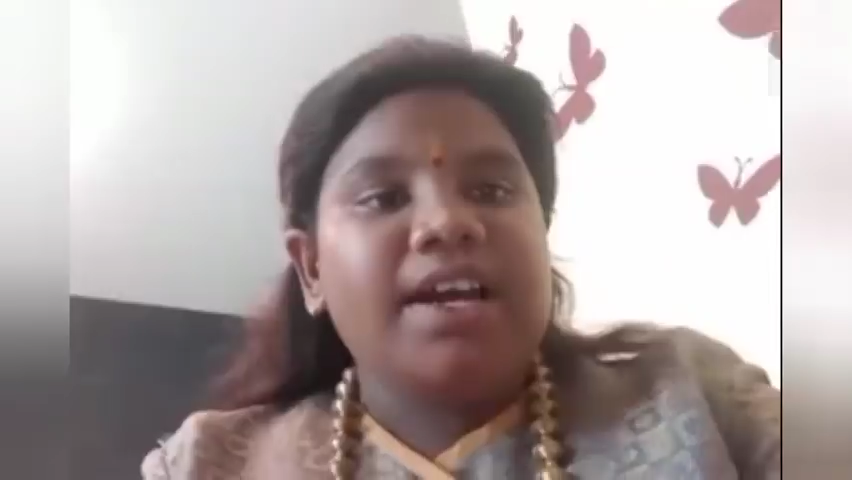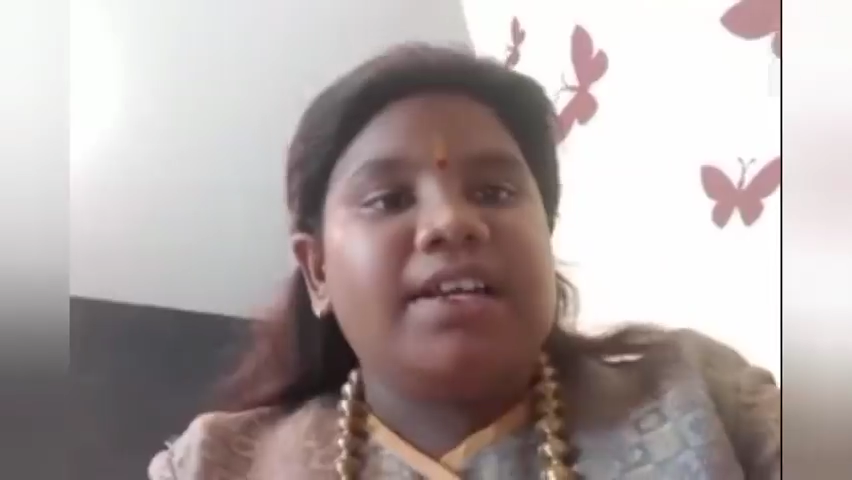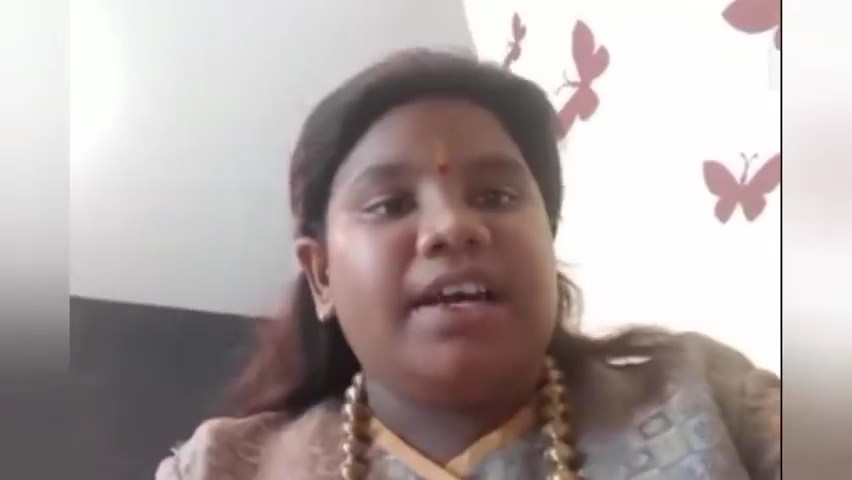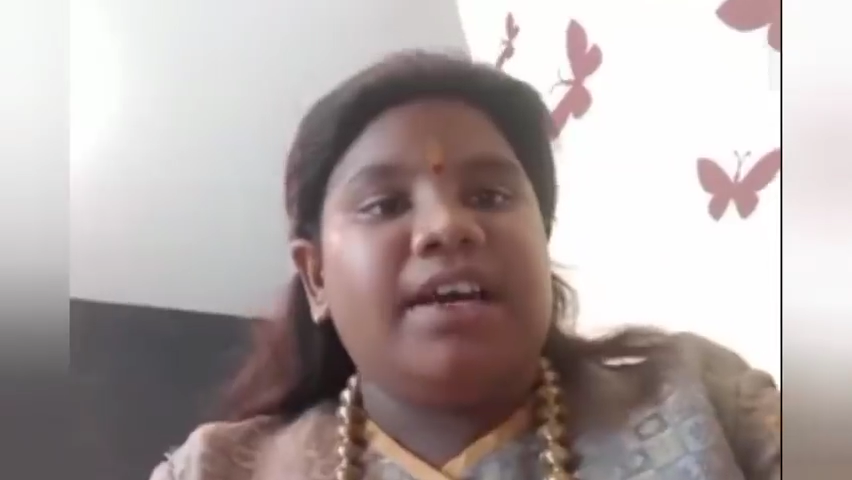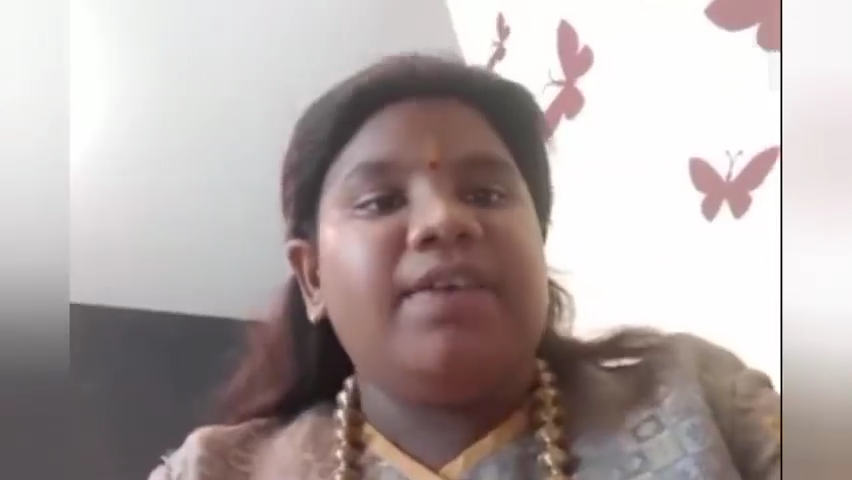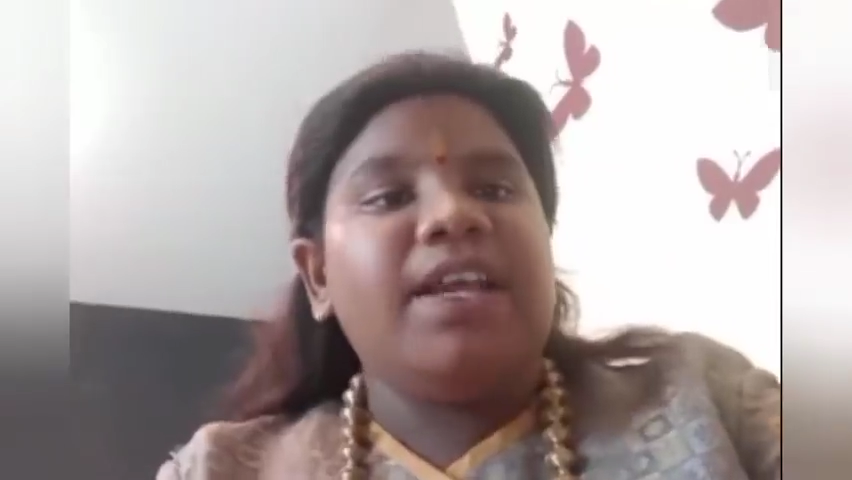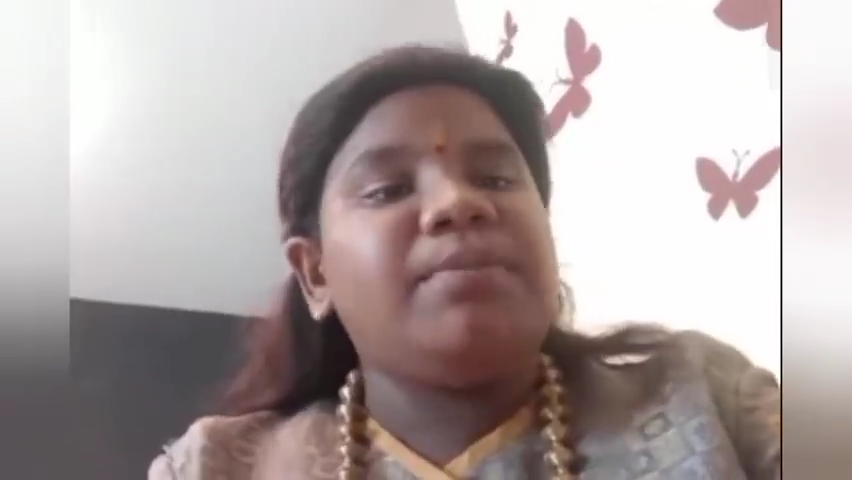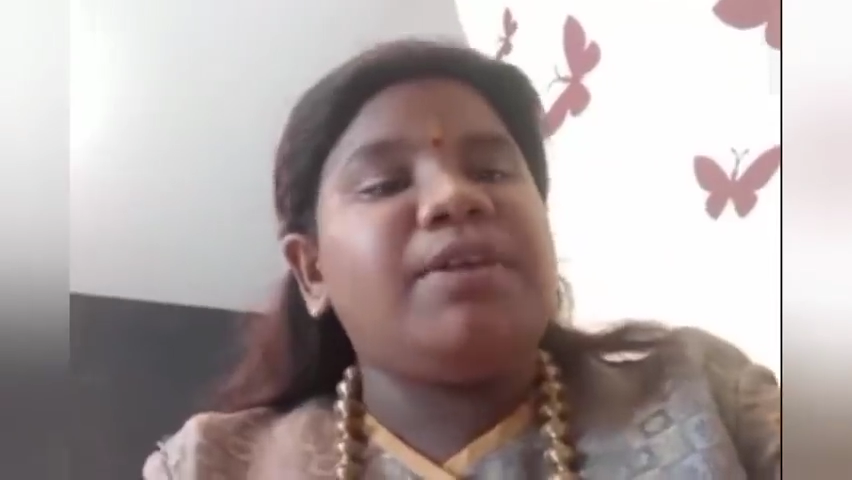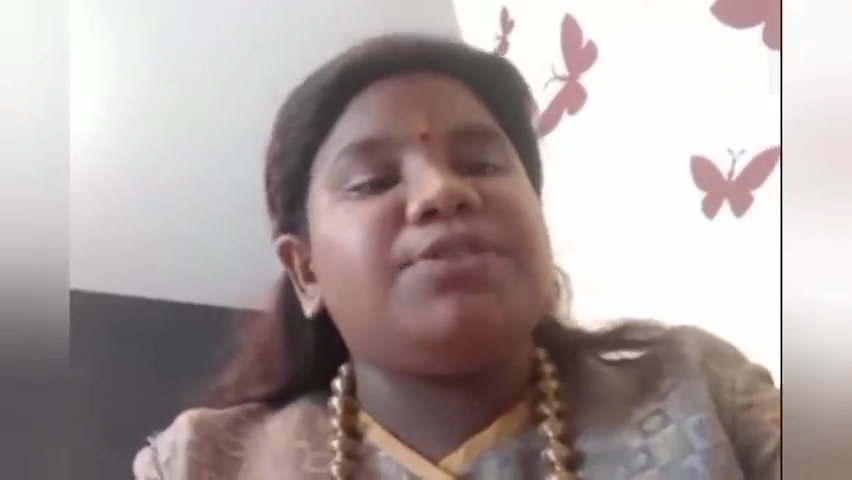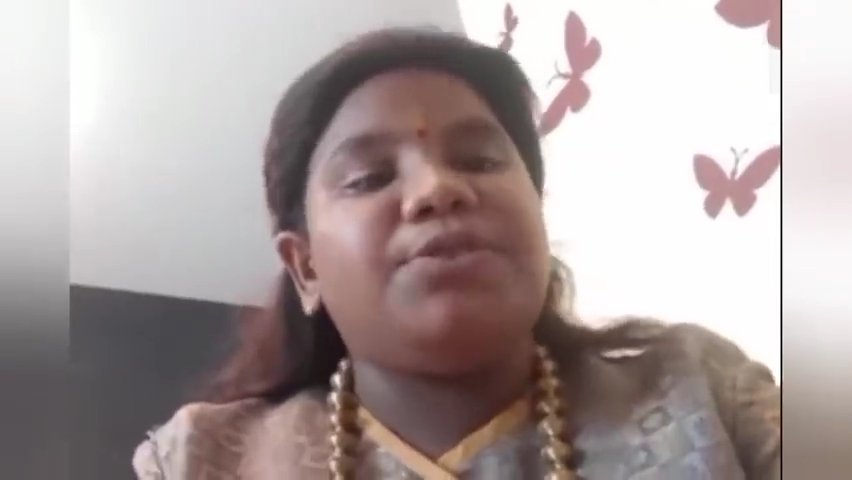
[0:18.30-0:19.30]
குக் வித்
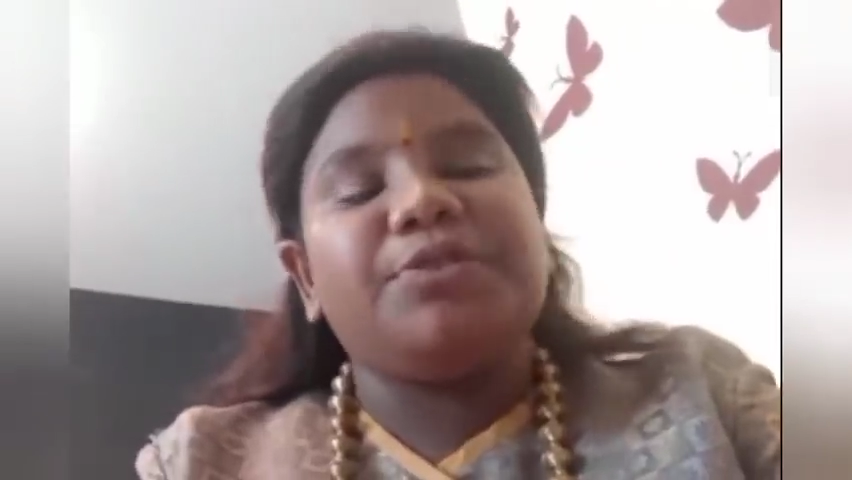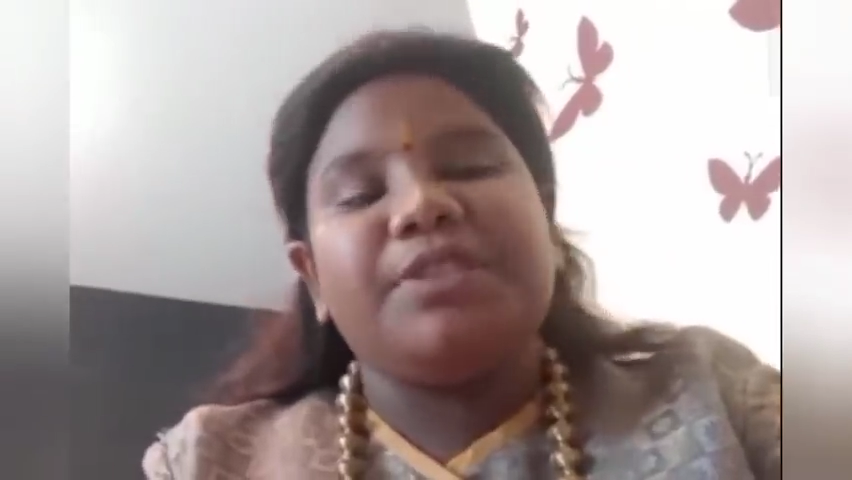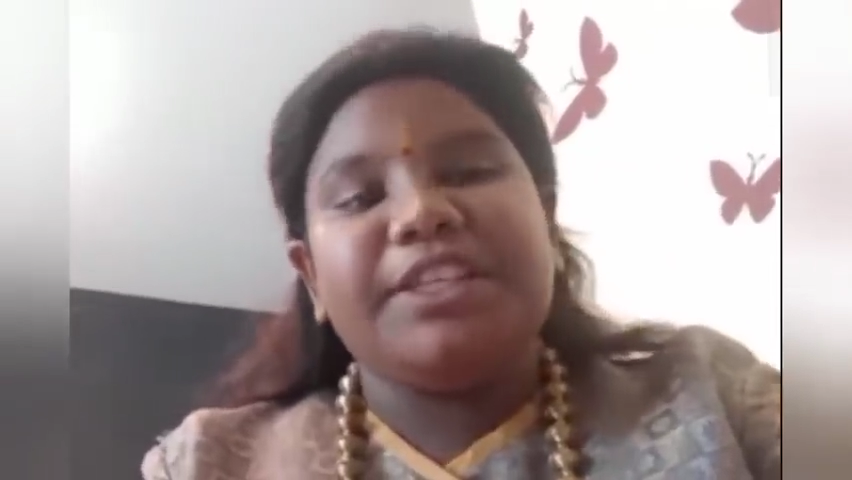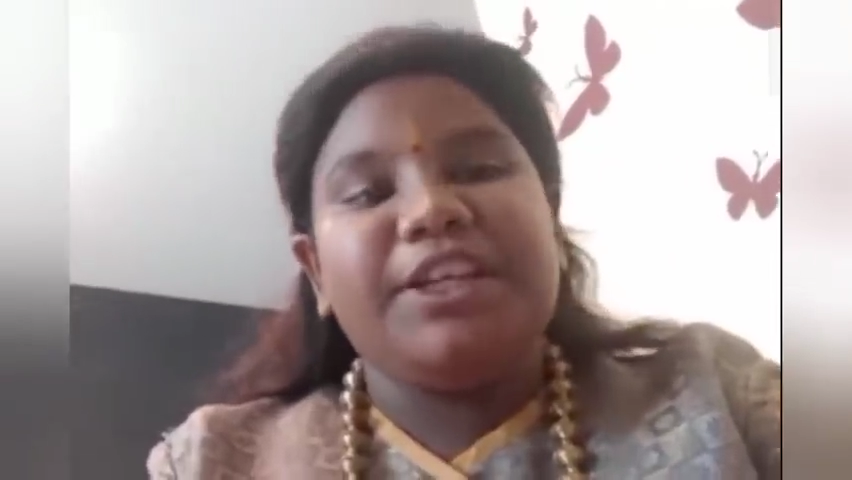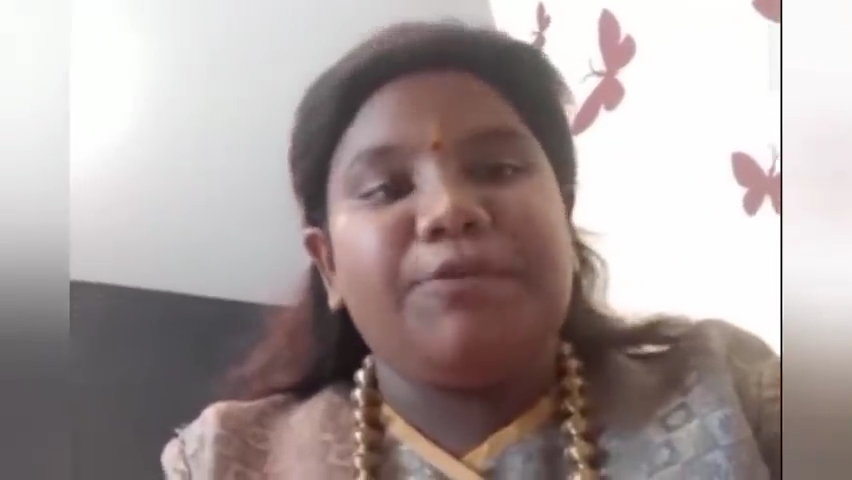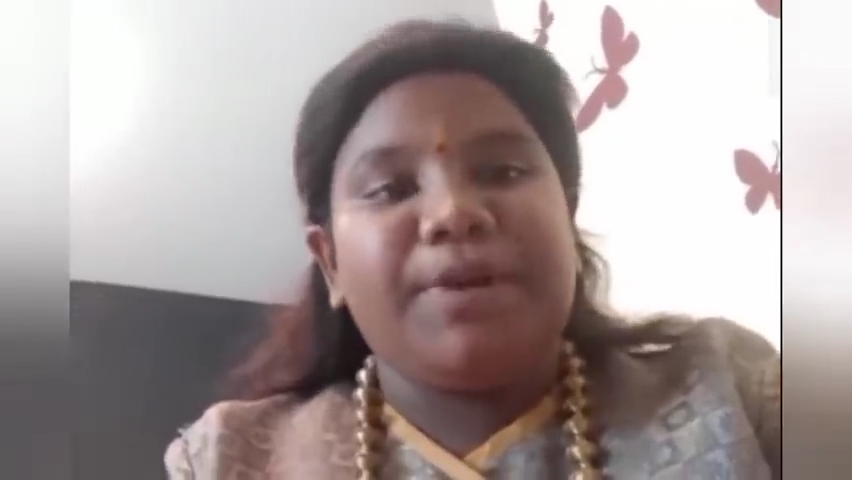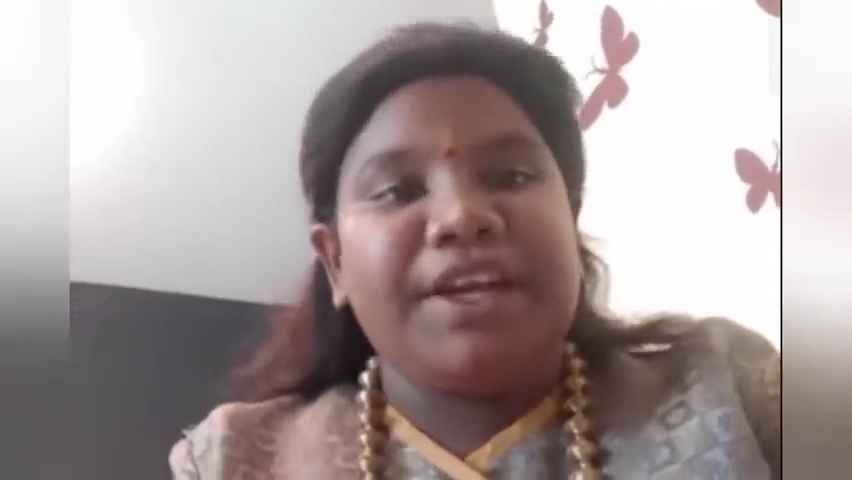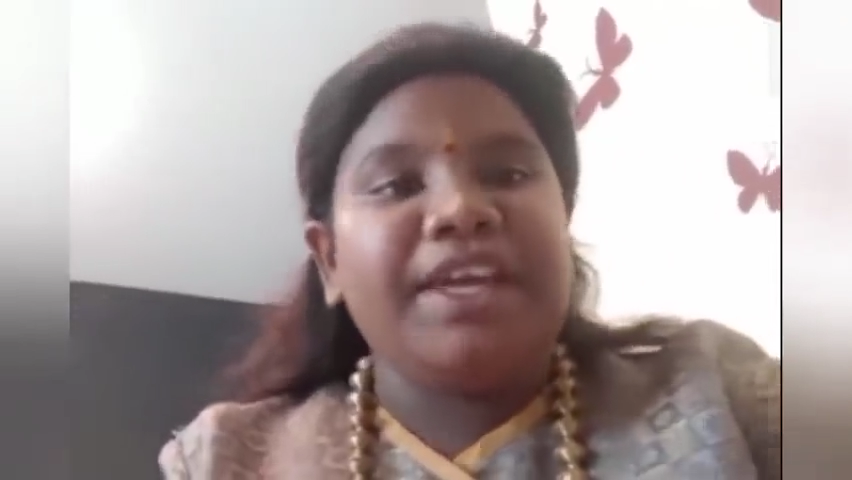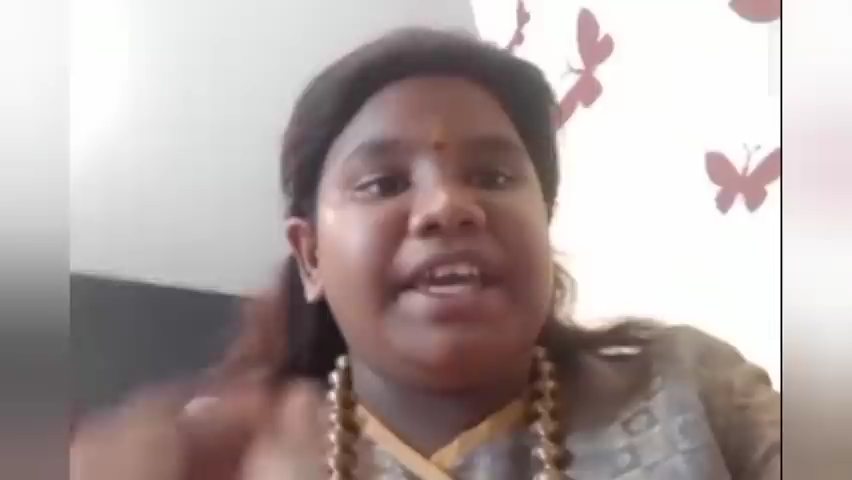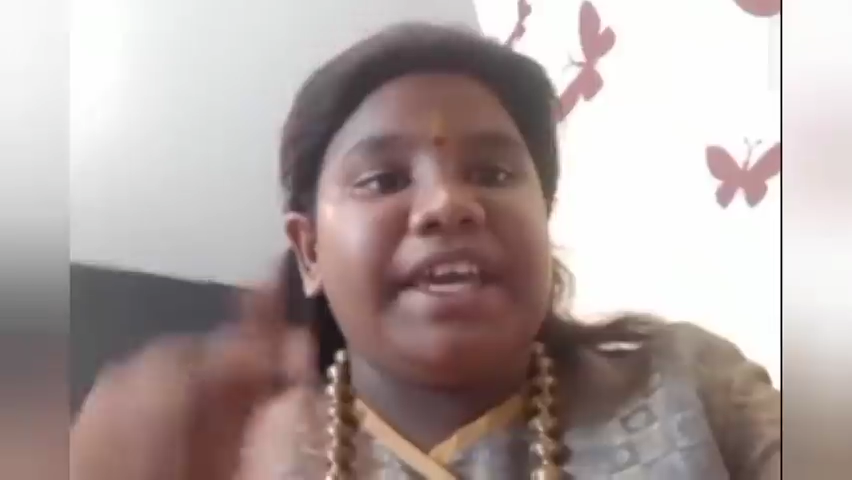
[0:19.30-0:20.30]
கோமாளி ஷோவோட ஃபைனல்
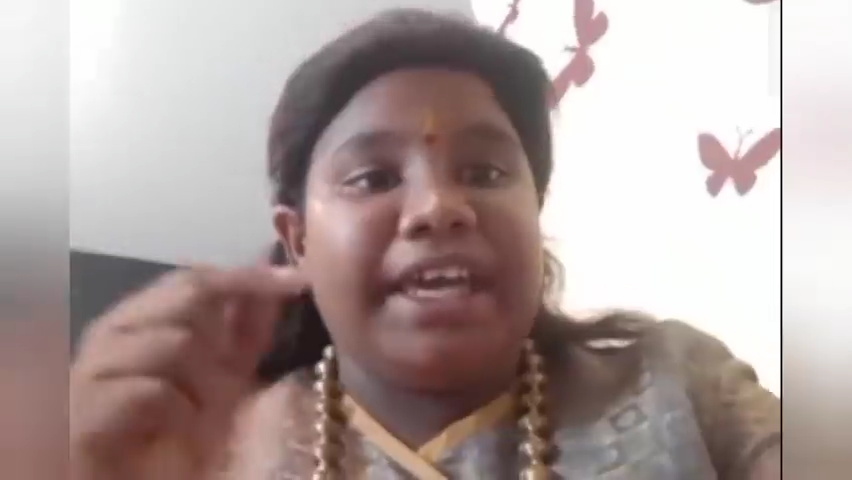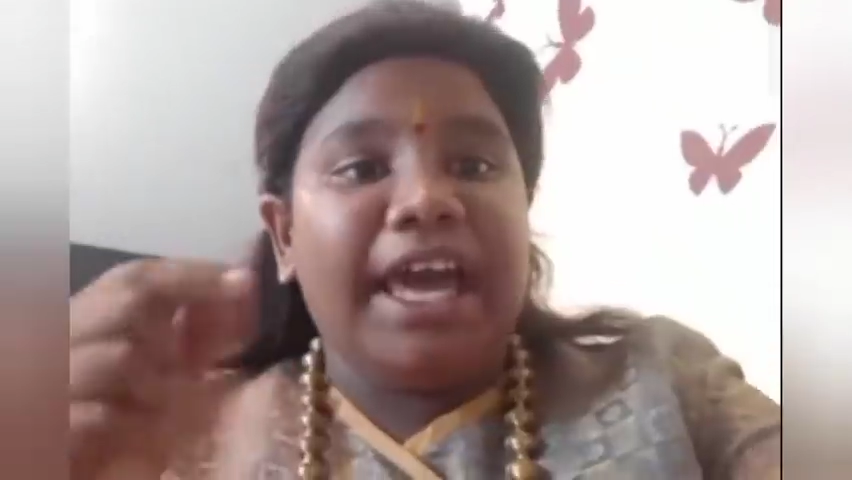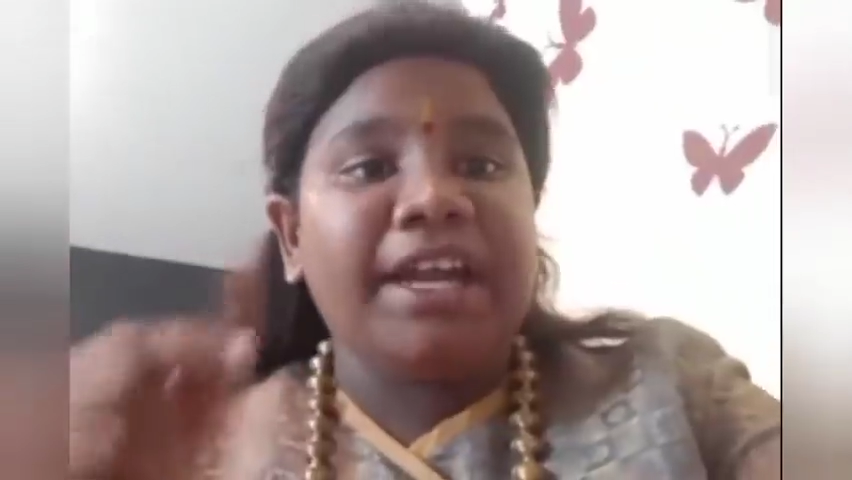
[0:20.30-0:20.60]
எபிசோடை பார்த்து